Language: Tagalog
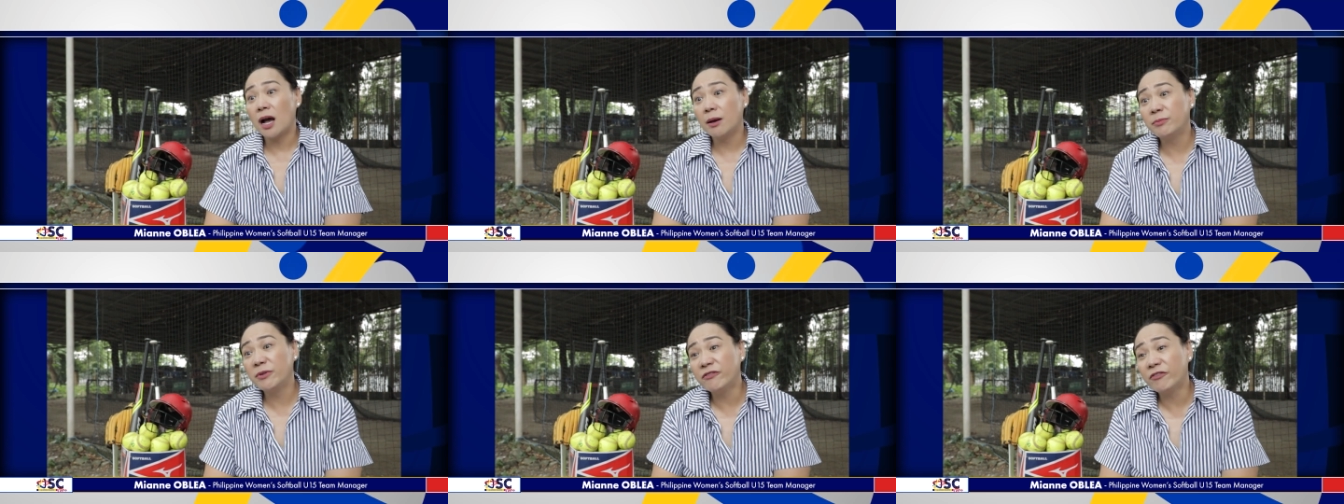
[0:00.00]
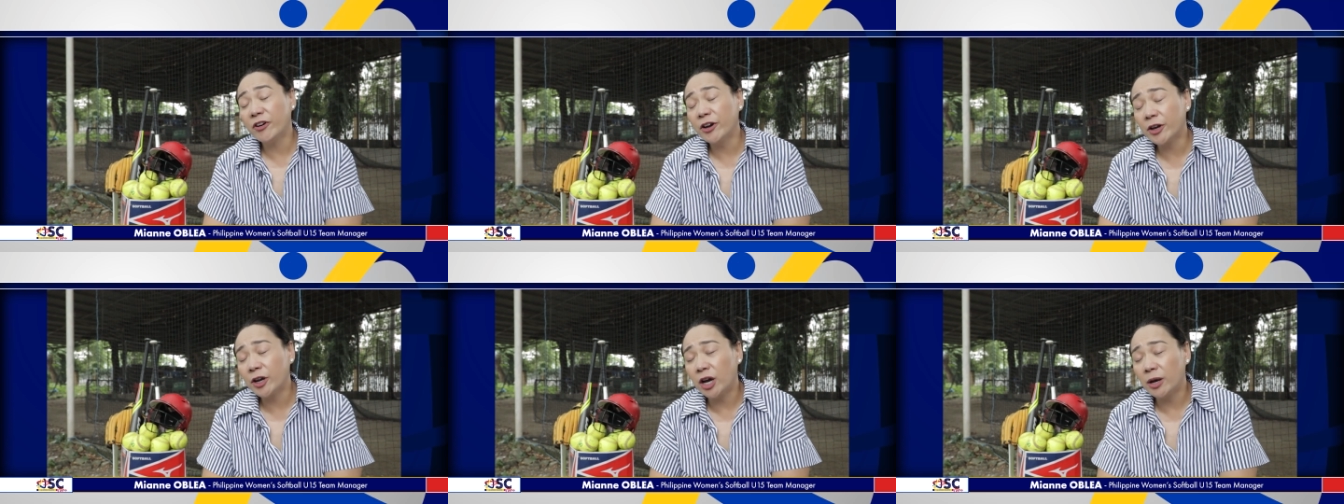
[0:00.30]

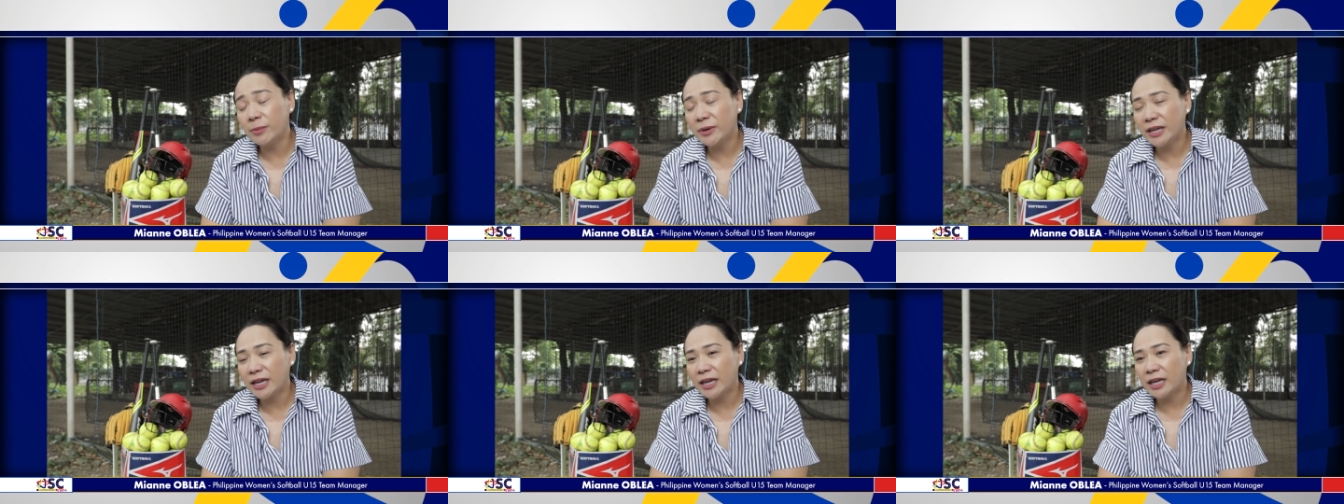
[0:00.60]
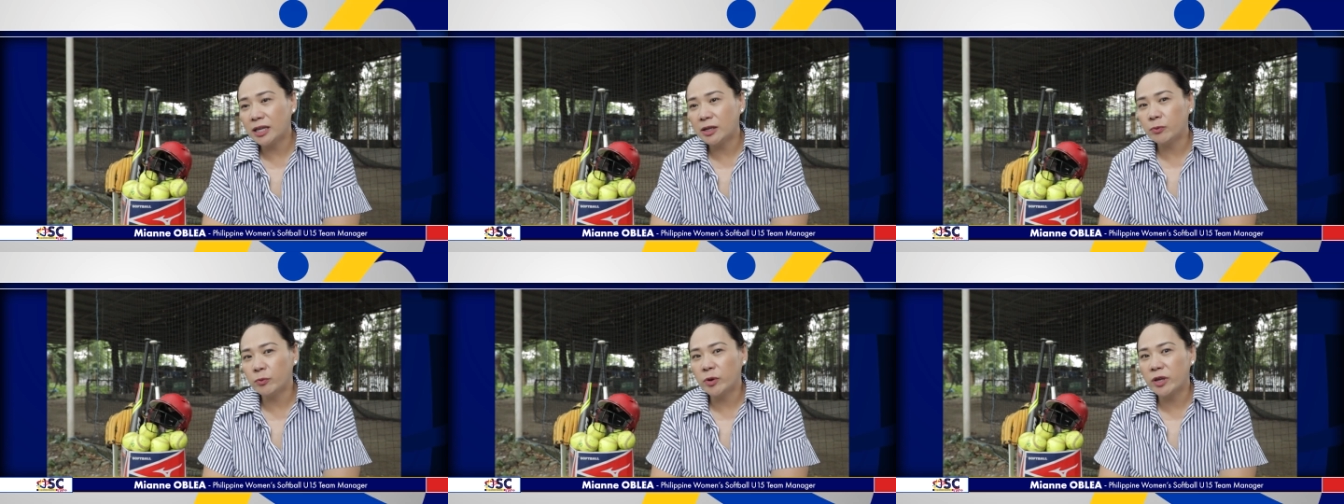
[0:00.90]
Before coming
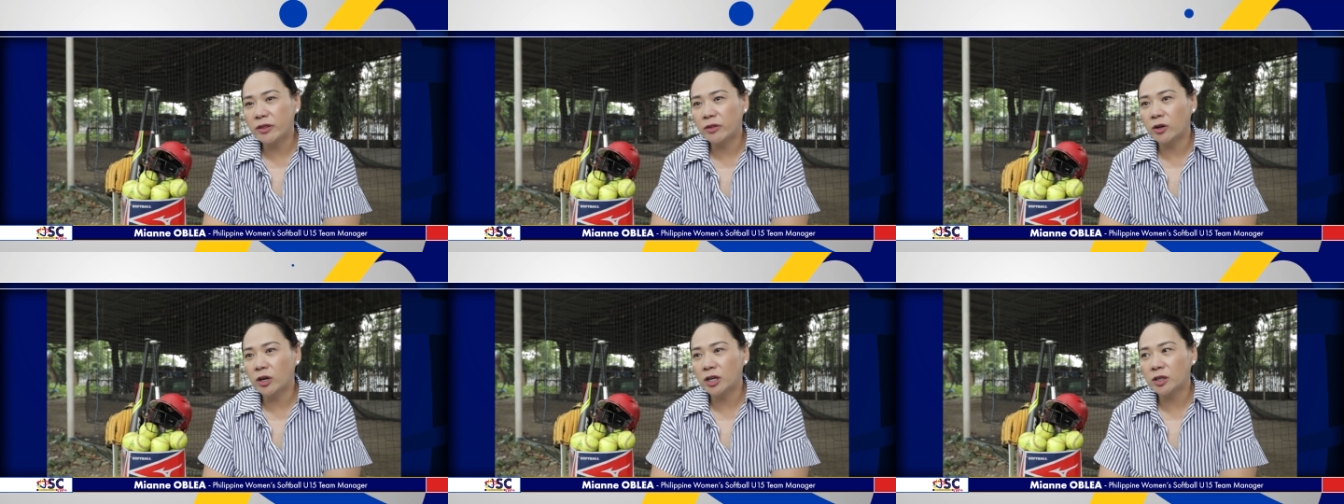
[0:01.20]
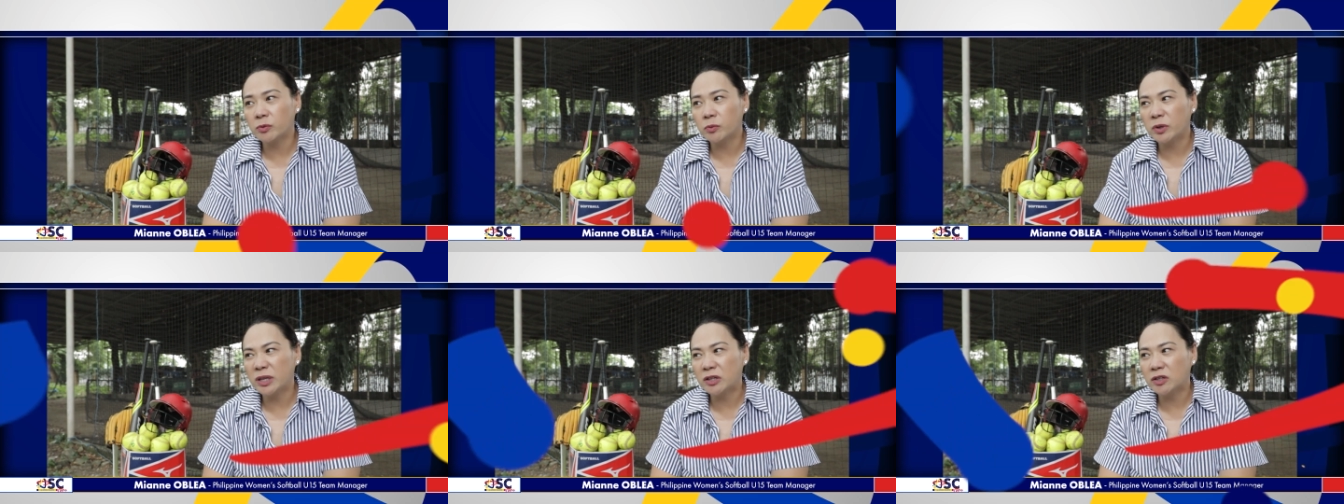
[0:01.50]
in, we thought
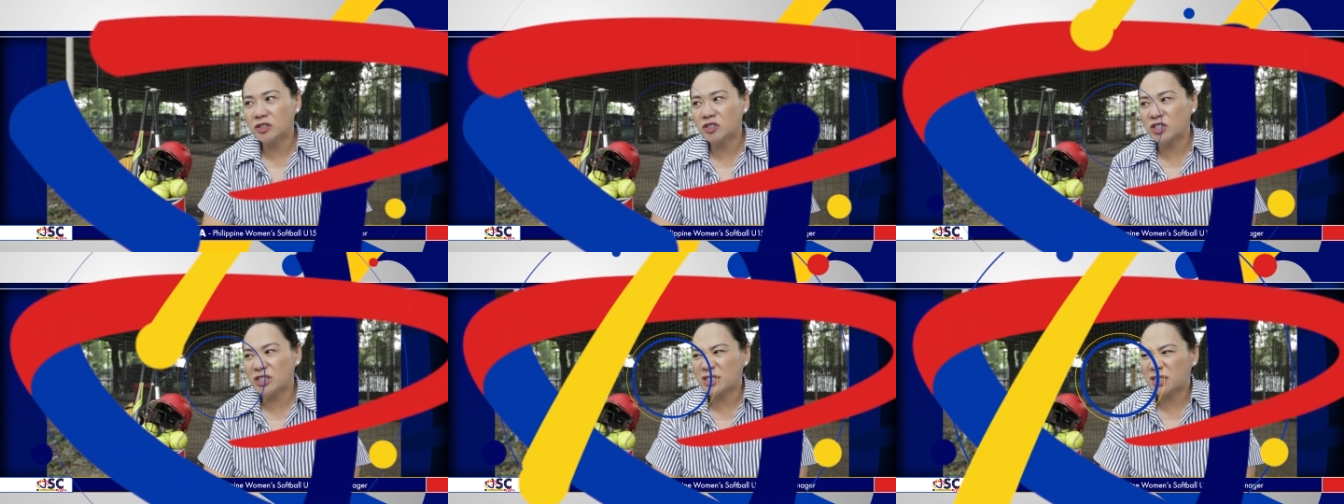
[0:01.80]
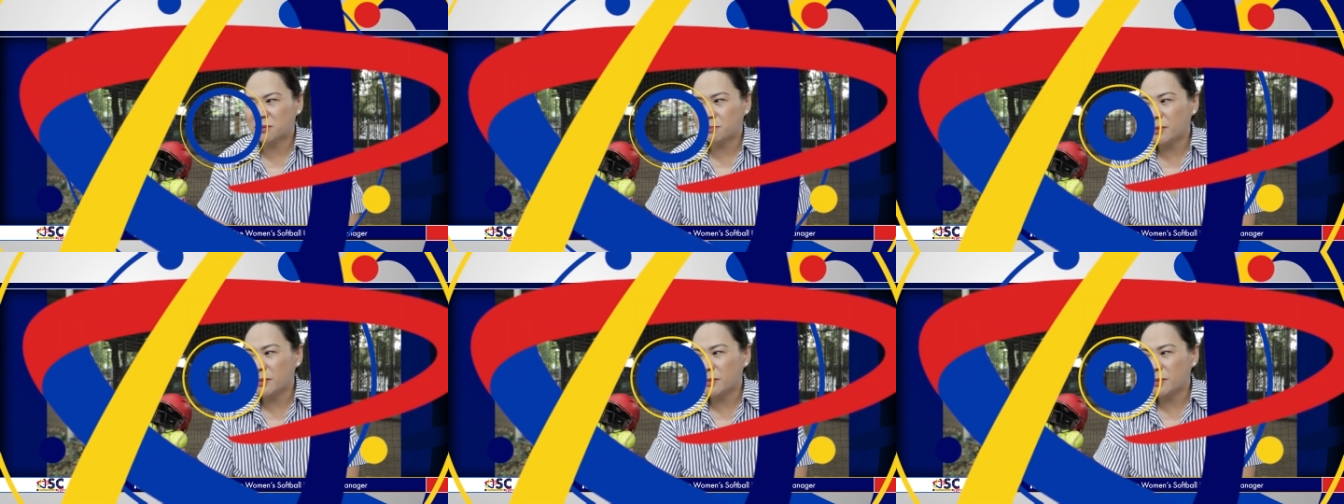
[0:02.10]
we could just